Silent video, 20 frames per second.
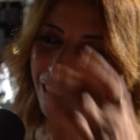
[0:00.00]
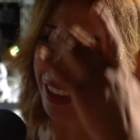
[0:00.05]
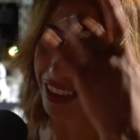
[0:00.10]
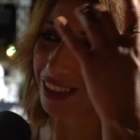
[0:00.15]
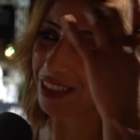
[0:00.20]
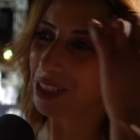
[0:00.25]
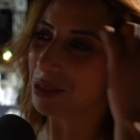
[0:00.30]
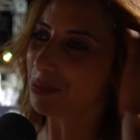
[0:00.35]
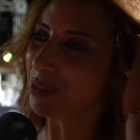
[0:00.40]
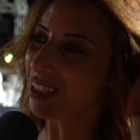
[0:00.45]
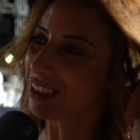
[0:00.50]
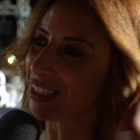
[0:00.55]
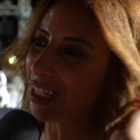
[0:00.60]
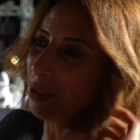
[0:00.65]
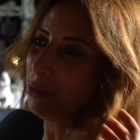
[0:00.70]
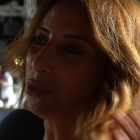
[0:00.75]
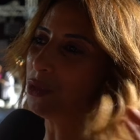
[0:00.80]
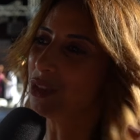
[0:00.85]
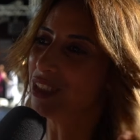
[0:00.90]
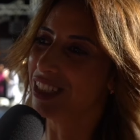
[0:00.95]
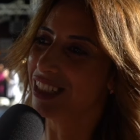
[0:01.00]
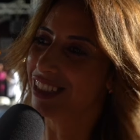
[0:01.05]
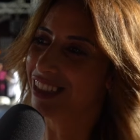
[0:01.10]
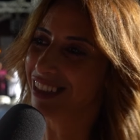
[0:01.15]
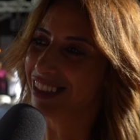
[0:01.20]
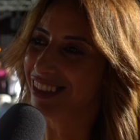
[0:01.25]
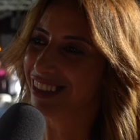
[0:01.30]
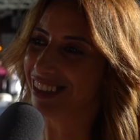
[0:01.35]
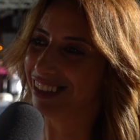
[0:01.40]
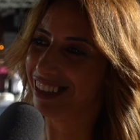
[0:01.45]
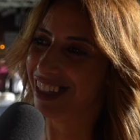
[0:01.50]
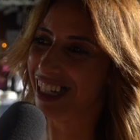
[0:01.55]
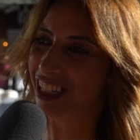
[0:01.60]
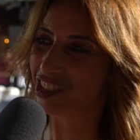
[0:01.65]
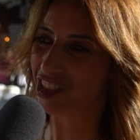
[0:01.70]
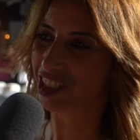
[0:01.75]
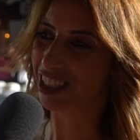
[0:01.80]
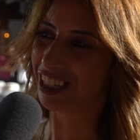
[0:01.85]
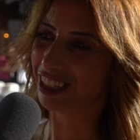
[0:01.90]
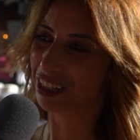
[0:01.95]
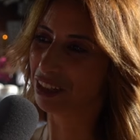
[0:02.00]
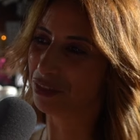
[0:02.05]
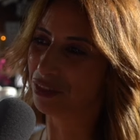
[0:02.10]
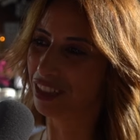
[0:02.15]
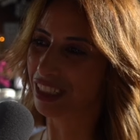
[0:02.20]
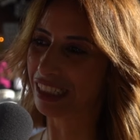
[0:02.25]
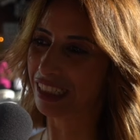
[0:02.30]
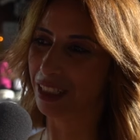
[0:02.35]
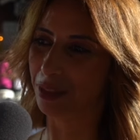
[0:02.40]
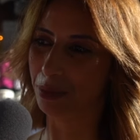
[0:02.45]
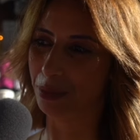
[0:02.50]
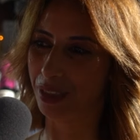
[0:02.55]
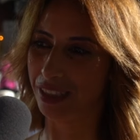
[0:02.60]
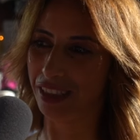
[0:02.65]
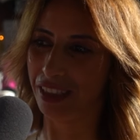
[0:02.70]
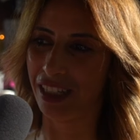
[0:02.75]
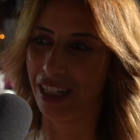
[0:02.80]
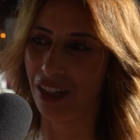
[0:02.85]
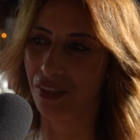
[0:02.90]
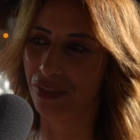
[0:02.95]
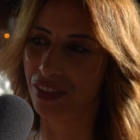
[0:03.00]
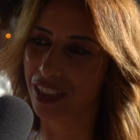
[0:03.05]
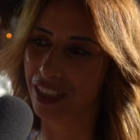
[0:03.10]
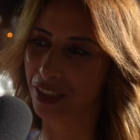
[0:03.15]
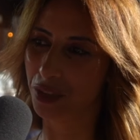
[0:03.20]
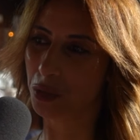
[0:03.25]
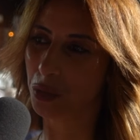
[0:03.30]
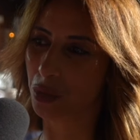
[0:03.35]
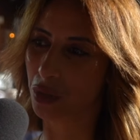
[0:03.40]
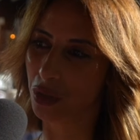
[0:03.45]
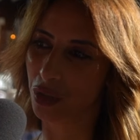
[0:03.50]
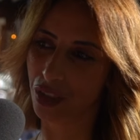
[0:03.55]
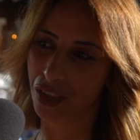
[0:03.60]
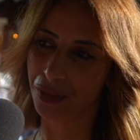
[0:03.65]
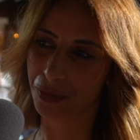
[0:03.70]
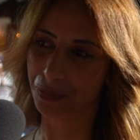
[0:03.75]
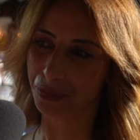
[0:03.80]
ديما تعملوا لنا حاجات هكا في الكرم معناها حفلات والكل.